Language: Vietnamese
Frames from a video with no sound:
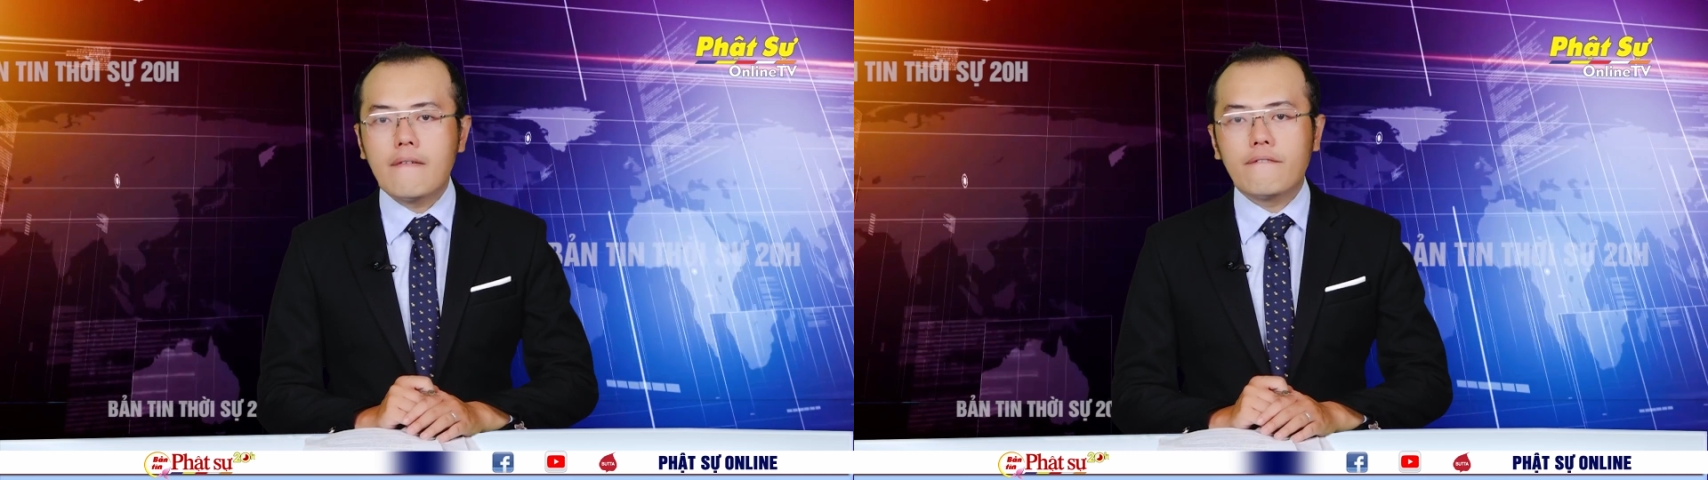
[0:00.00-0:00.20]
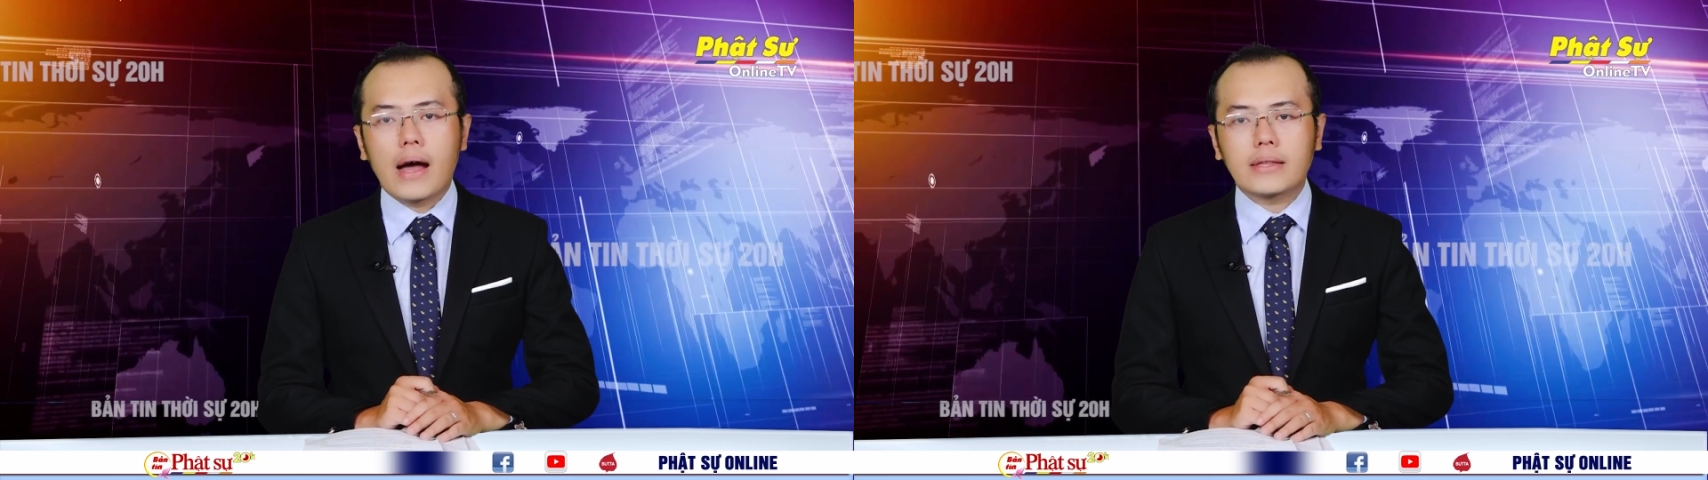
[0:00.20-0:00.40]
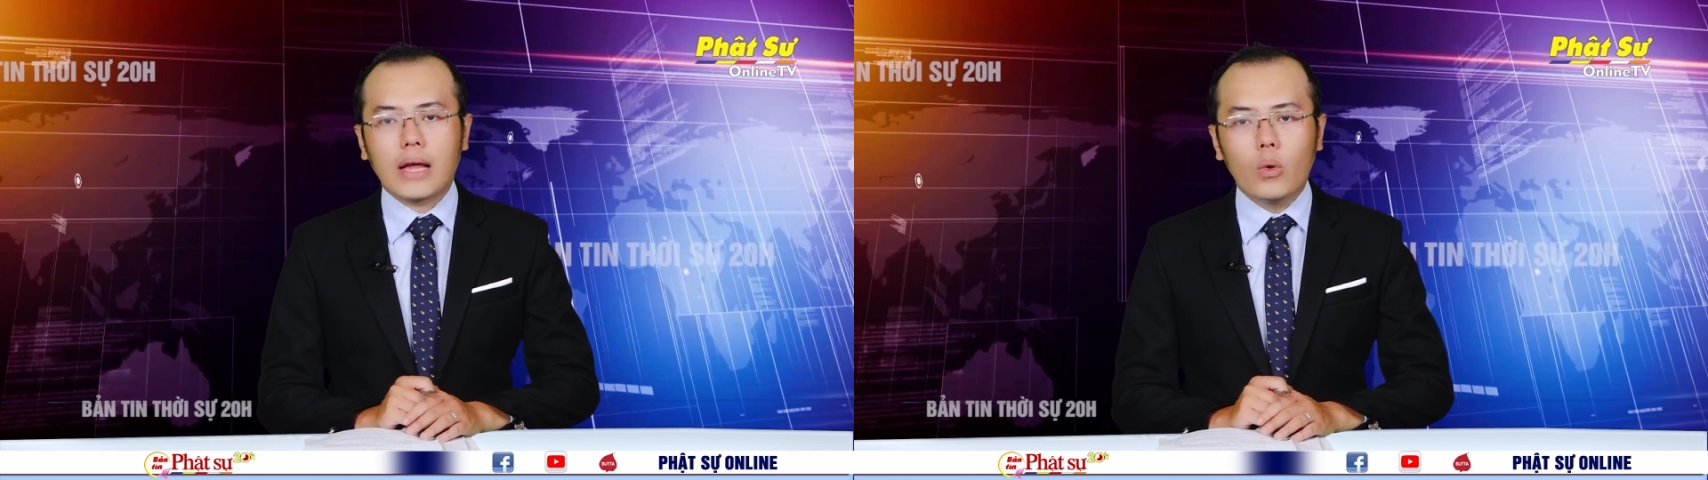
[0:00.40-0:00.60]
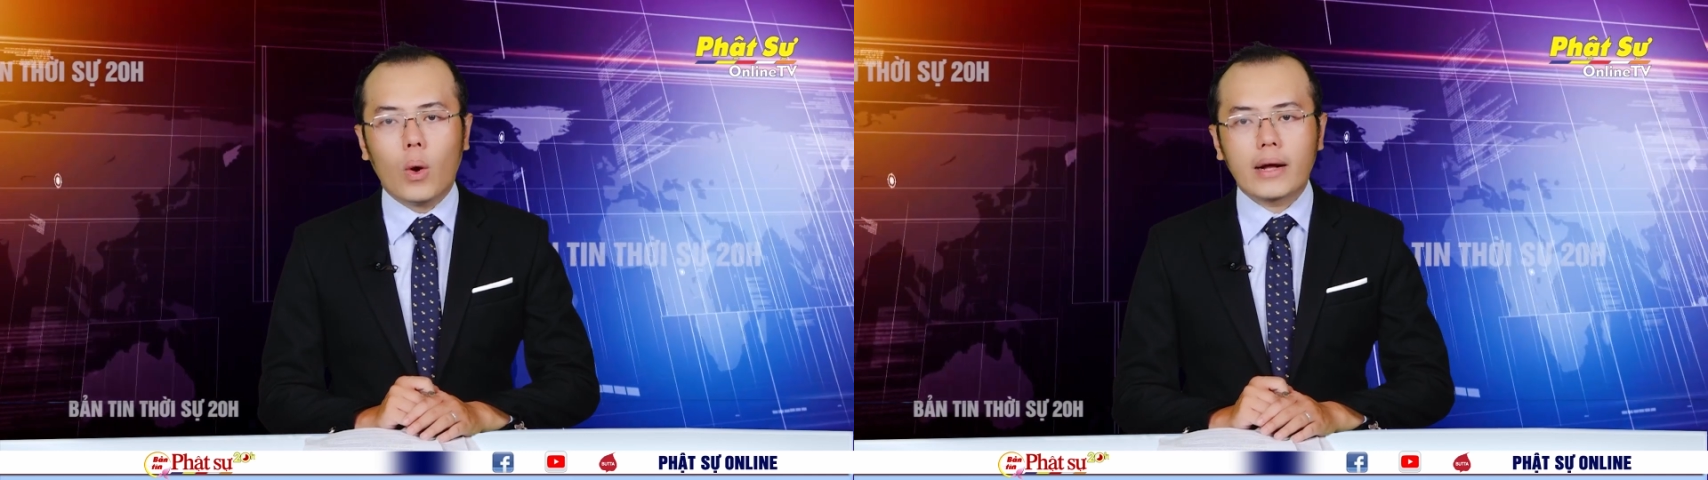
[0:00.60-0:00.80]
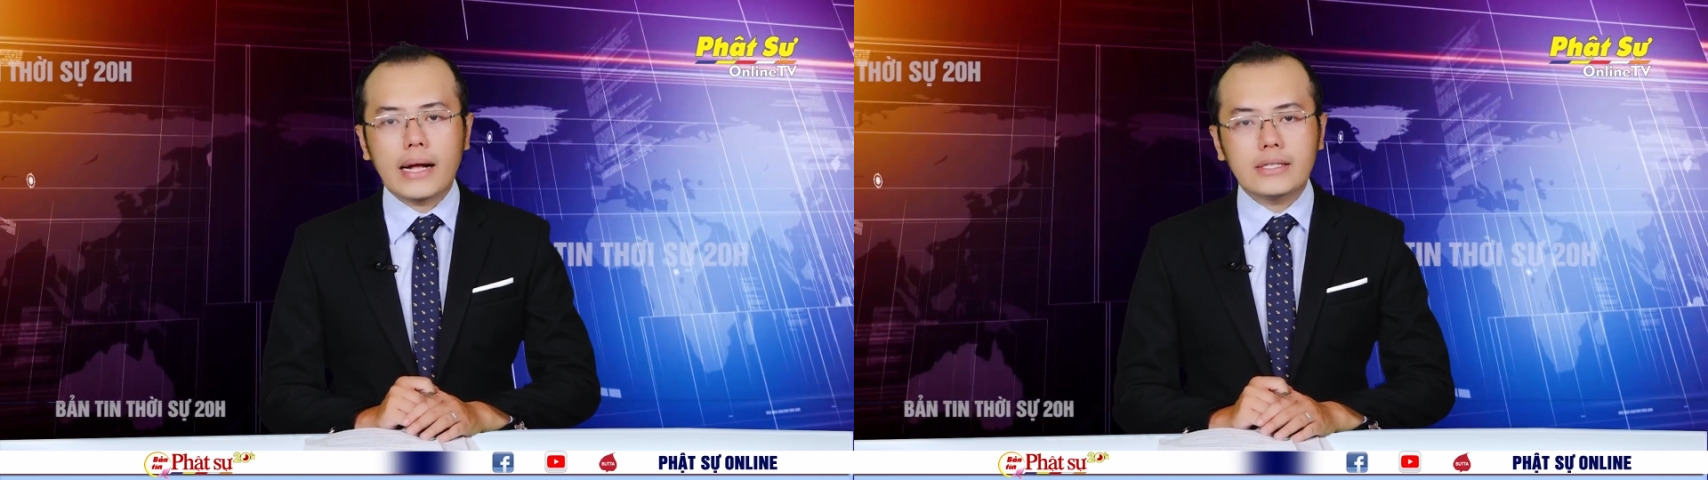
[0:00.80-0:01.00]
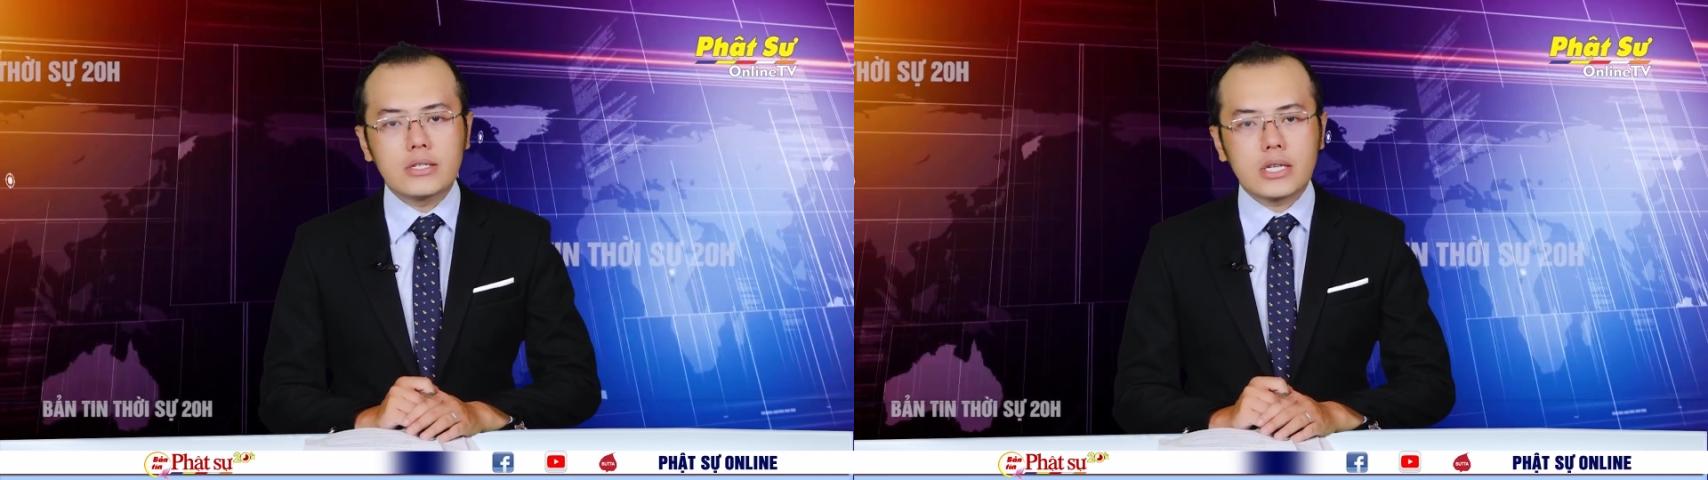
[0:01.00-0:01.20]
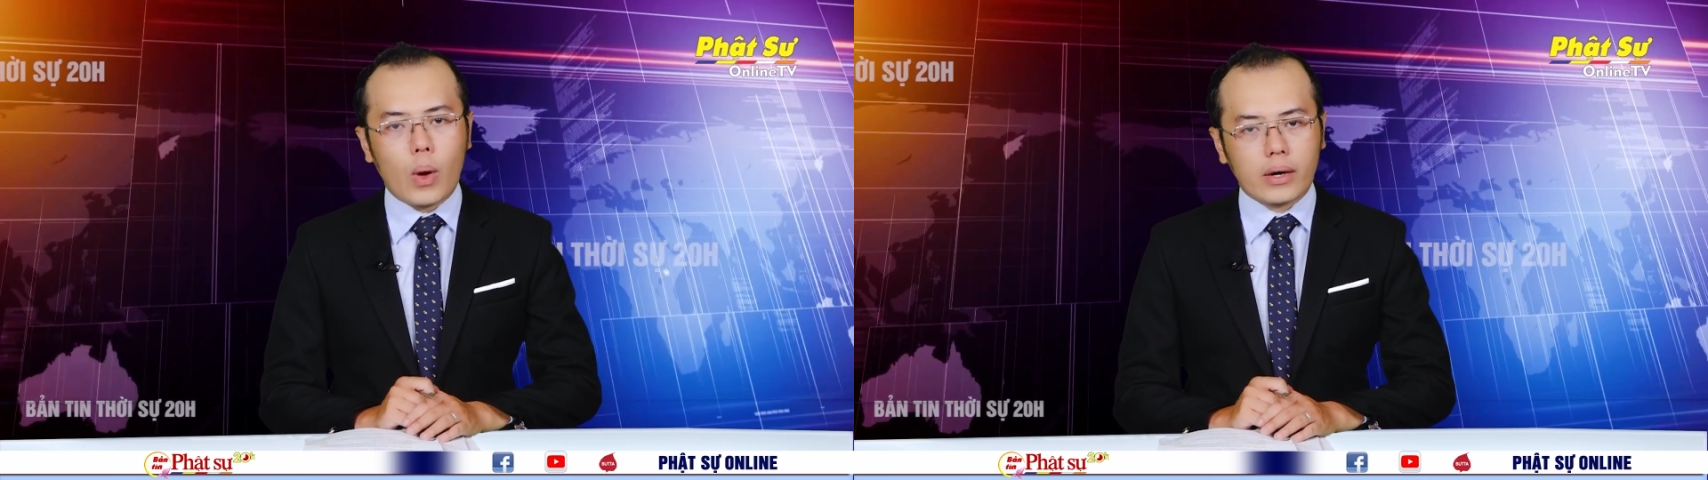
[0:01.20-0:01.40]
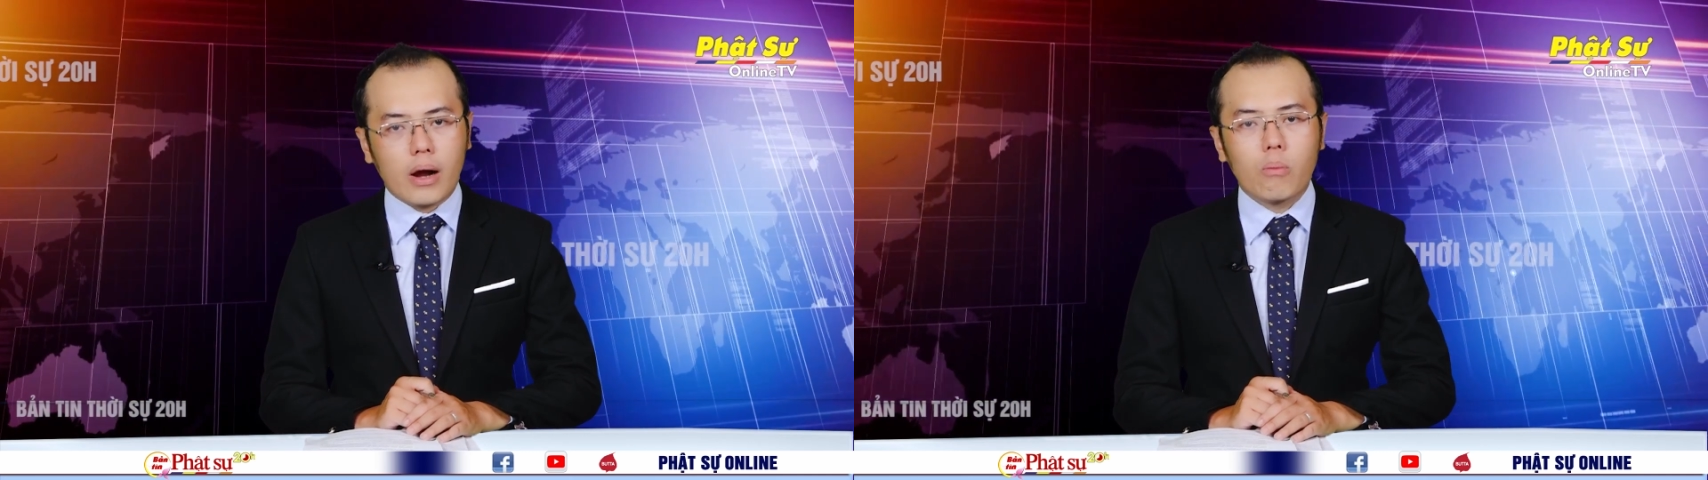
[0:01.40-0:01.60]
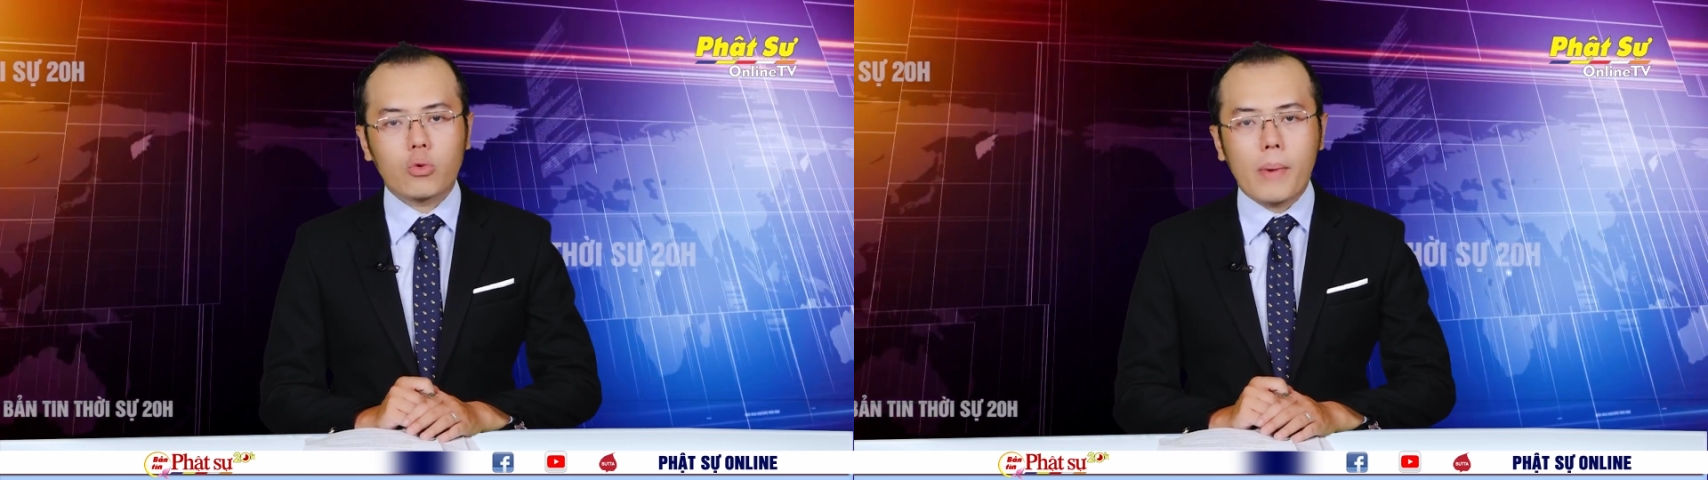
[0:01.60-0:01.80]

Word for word: và thảo luận các chương trình hoạt động